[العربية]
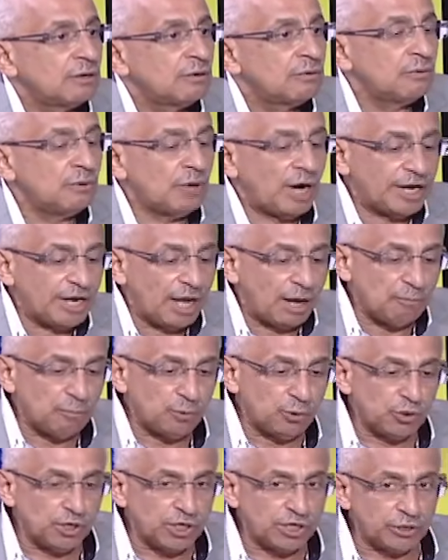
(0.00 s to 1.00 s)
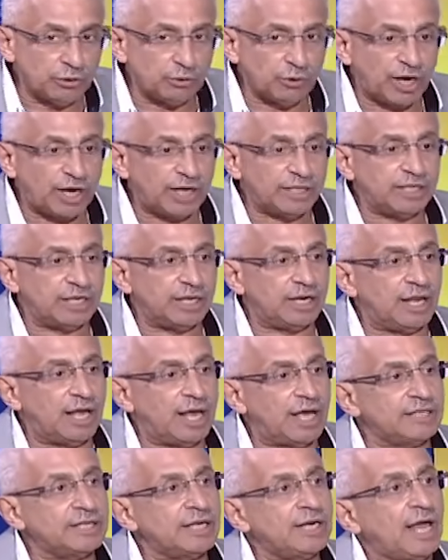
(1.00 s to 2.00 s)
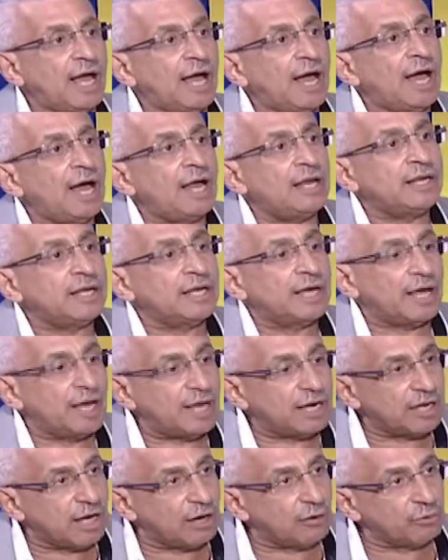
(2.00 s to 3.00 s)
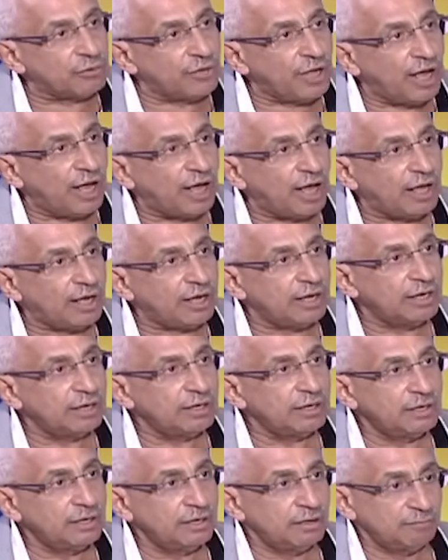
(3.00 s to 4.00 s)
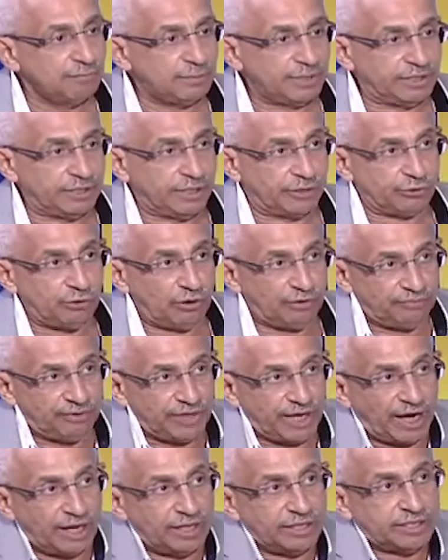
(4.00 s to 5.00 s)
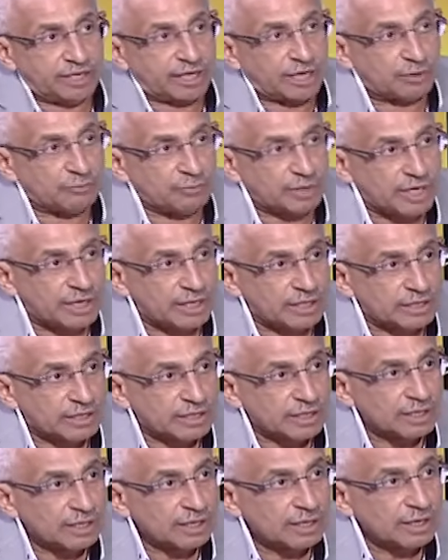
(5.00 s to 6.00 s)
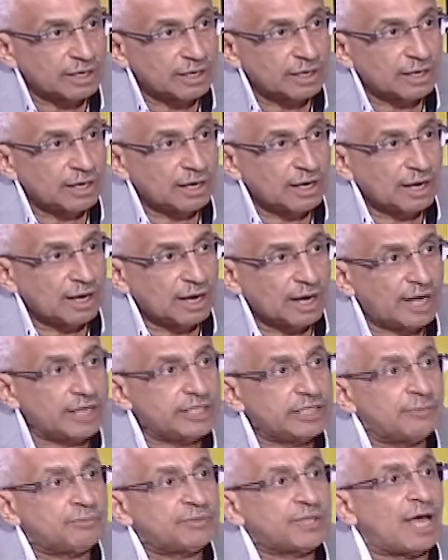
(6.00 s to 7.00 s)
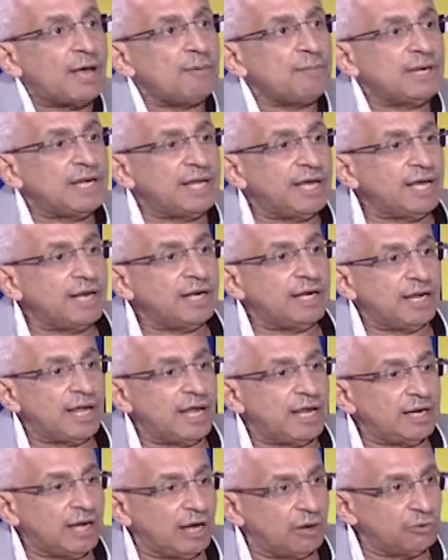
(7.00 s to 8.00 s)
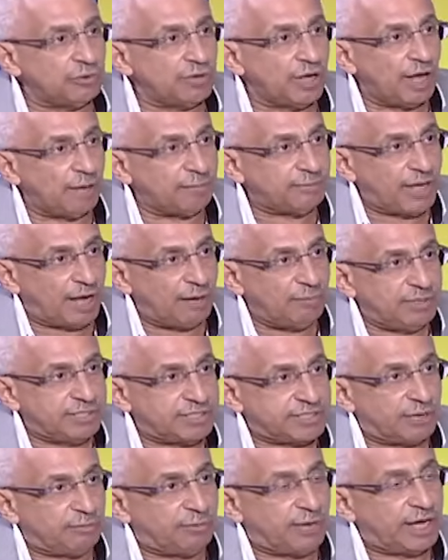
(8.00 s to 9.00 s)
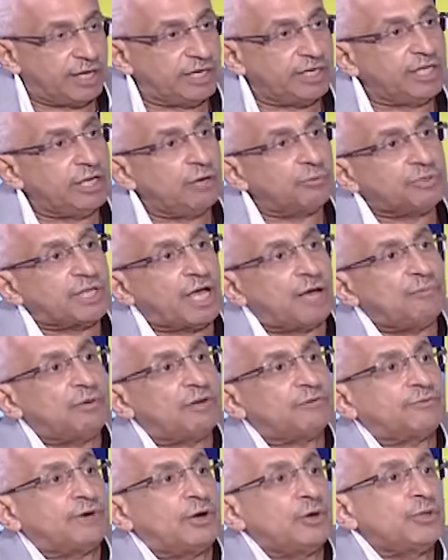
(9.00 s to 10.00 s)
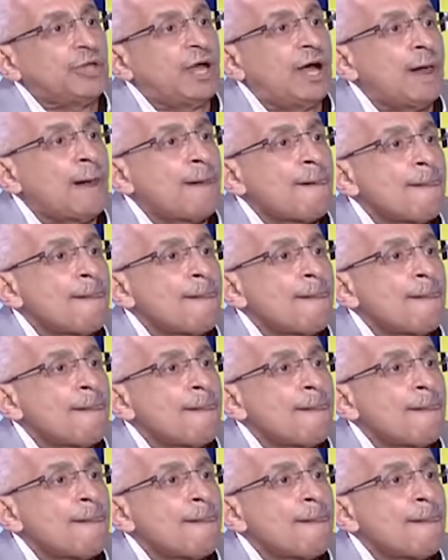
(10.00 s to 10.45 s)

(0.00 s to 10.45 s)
وانا عم بقول انه هذا هذه الحاله هي الاوضاع بدنا نروح فيها على انتخابات هيدي بتعمل هي هي الاوضاع بتعمل زبائنيه بتعمل فوضى